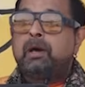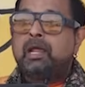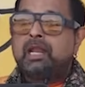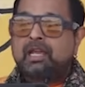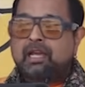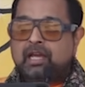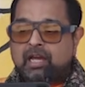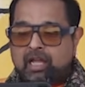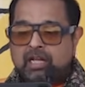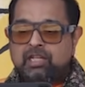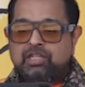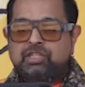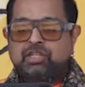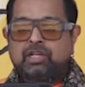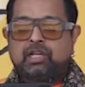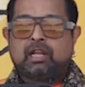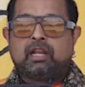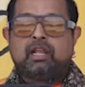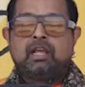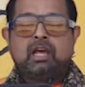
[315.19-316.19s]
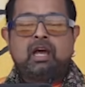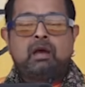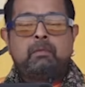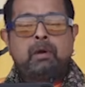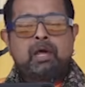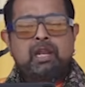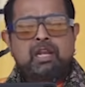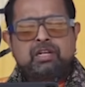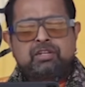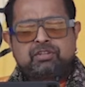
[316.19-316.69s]
हमारे कल्चर
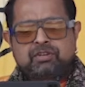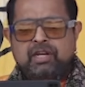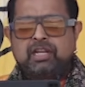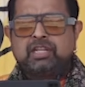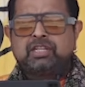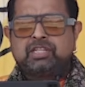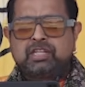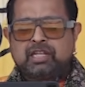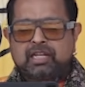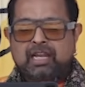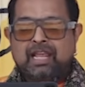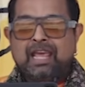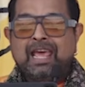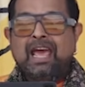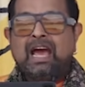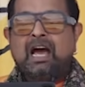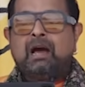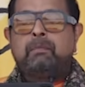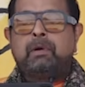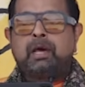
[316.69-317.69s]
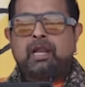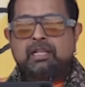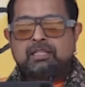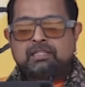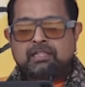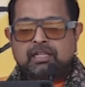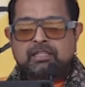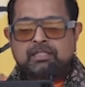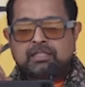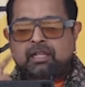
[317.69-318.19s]
हमारे ट्रेडिशन
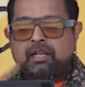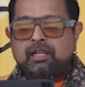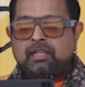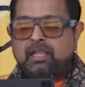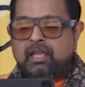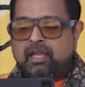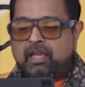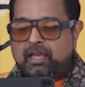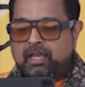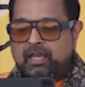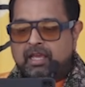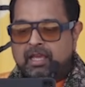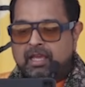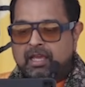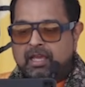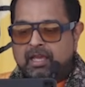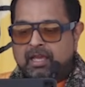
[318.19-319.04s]
हमारे संस्कृति